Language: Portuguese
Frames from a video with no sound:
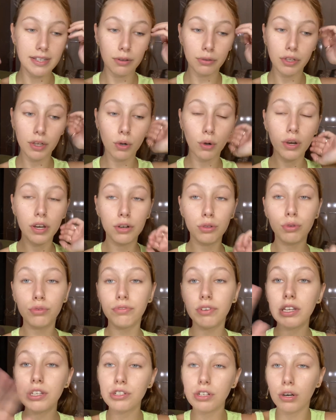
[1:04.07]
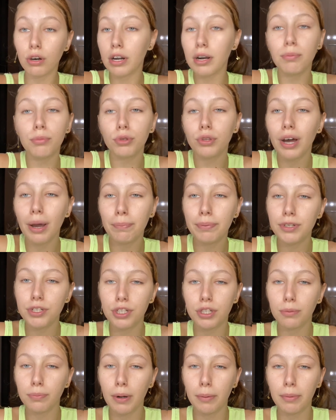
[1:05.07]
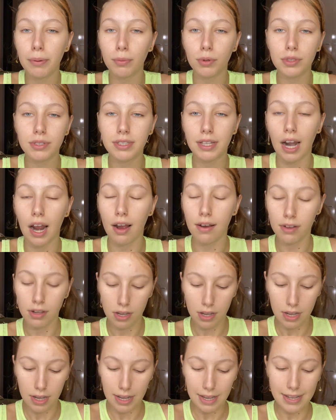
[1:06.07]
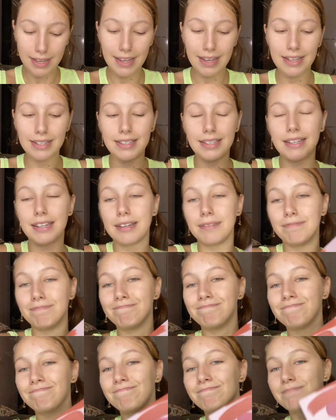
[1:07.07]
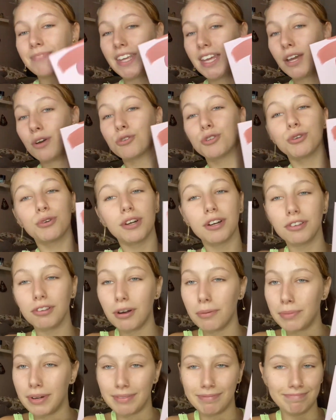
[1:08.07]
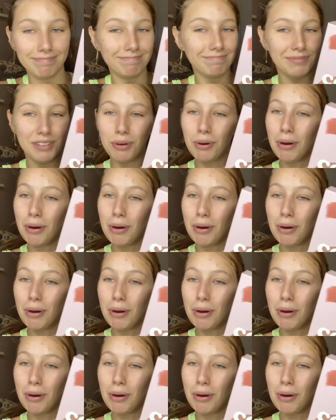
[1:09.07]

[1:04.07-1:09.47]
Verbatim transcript: ao decorrer do vídeo, agora é muito rapidinho pra me mostrar. E essa aqui. Eu juro que eu não abri. Não